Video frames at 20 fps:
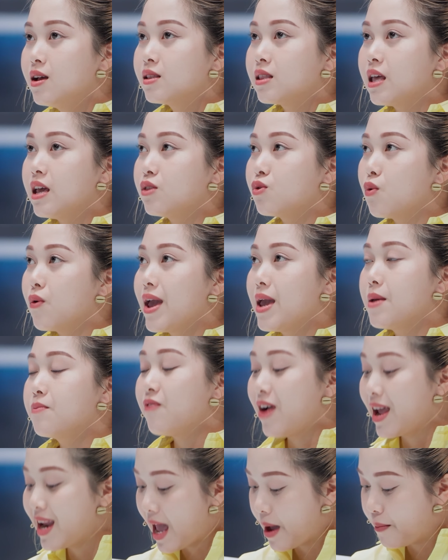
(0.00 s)
thì tụi
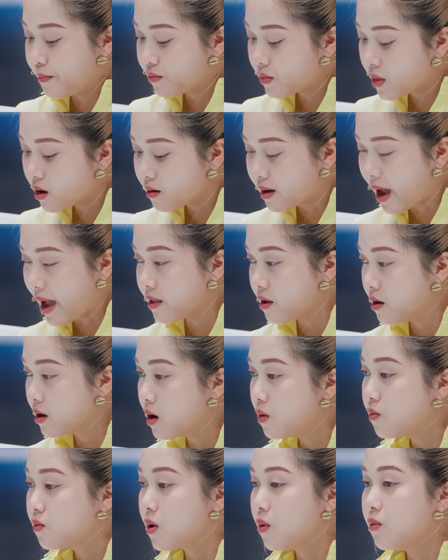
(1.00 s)
em phải làm tất cả những
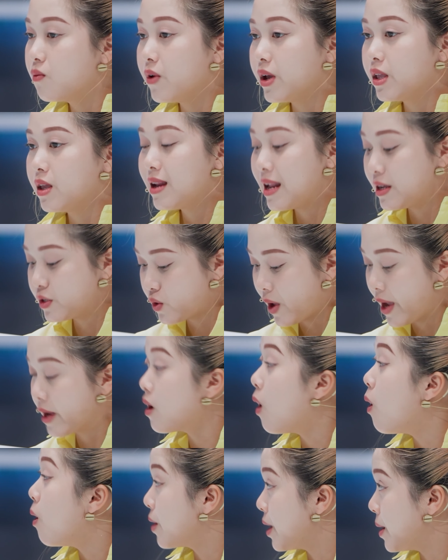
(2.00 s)
công công việc như là
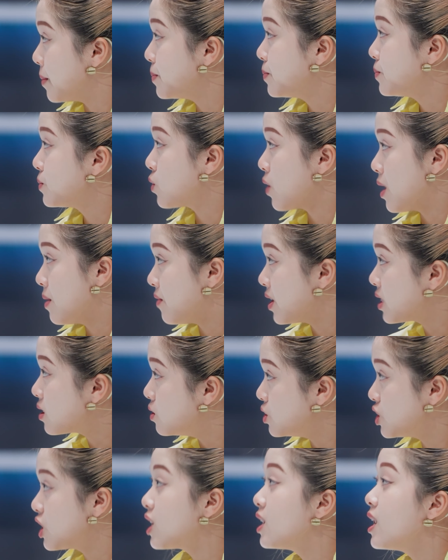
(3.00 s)
soạn đồ nè tụi em phải
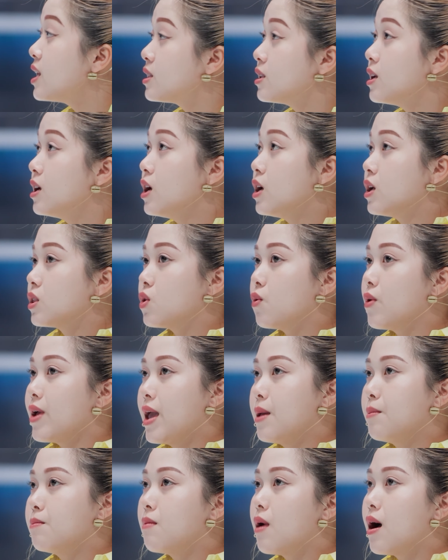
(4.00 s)
tự check list tụi
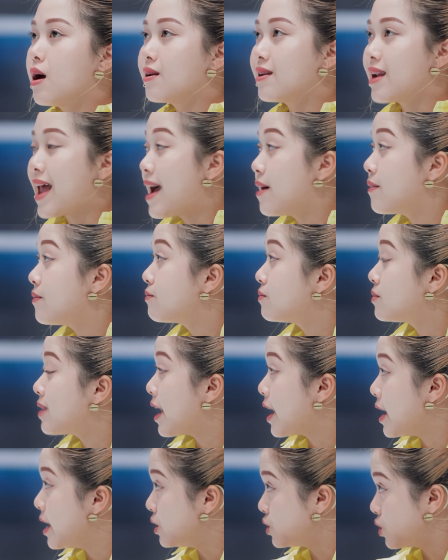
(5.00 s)
em ờ, ra
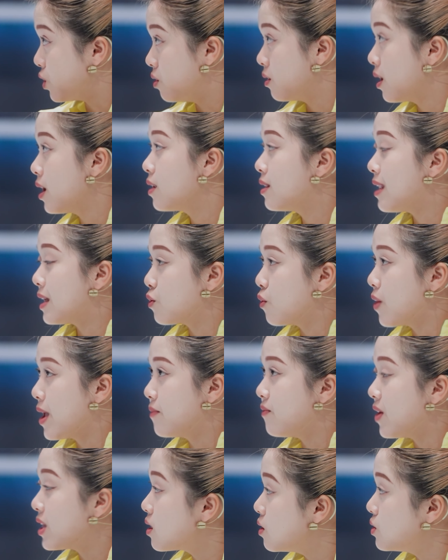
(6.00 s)
ra hiện trường á là tụi
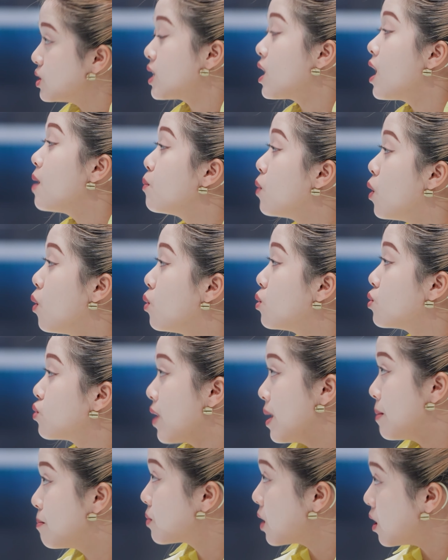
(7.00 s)
em phải tự set up luôn
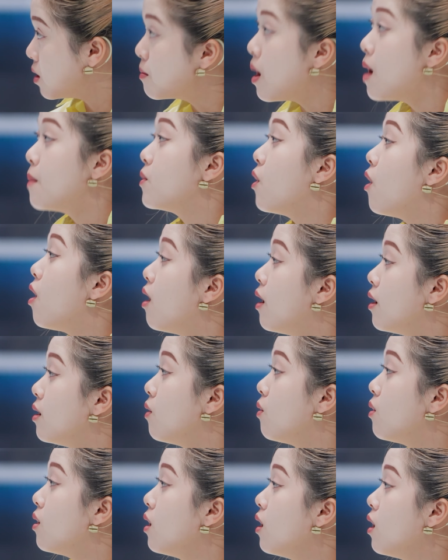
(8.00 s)
tụi em tự bơm đồ hơi luôn